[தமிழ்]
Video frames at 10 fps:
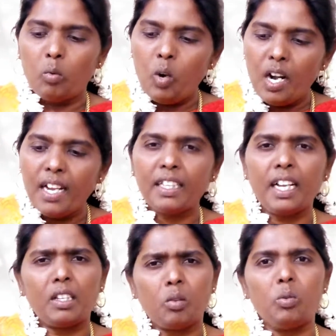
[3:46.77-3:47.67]
உள்ளே
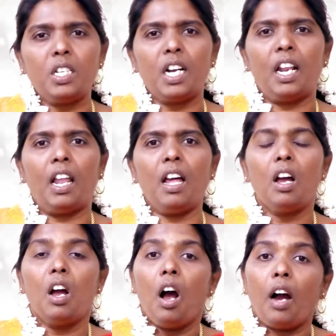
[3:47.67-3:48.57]
இருந்து அந்த குஞ்சுகளெல்லாம்
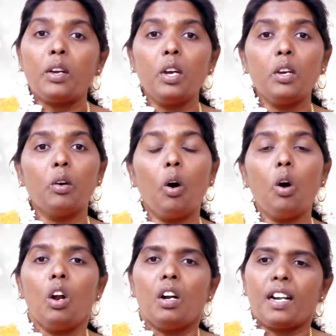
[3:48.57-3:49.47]
ஐயோ
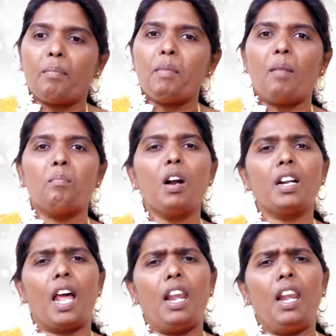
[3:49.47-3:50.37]
நம்ம அம்மா
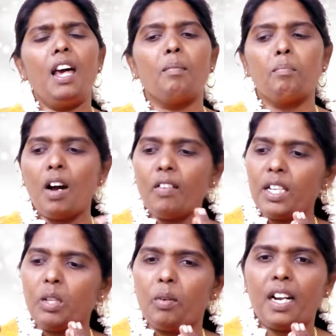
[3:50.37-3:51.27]
நல்ல
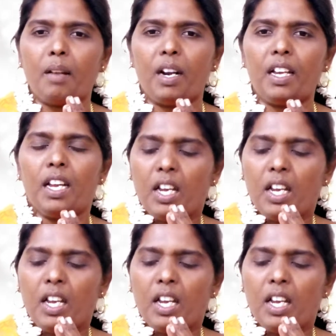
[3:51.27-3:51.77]
அம்மாவாக இதுவரை நம்மளை